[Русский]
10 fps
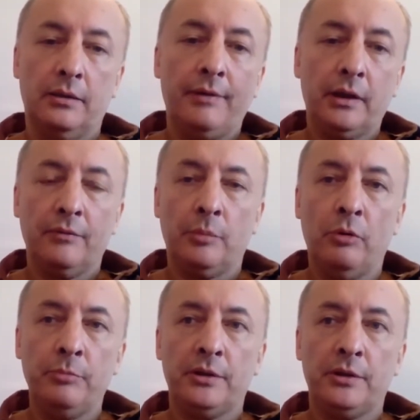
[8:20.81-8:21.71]
Наверное, вы
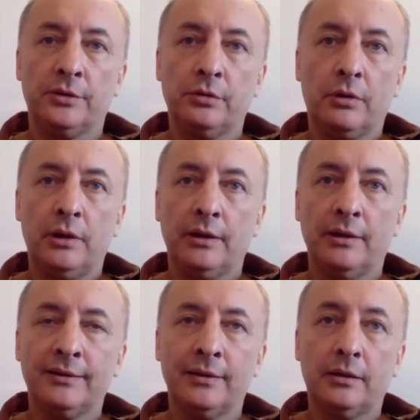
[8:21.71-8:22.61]
помните, 40
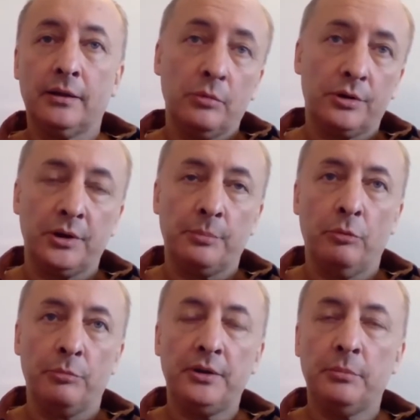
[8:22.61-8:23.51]
лет назад, а может и не
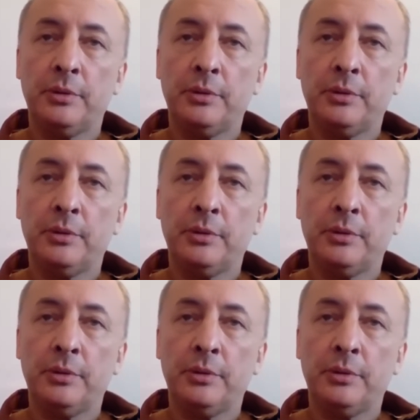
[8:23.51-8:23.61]
помните,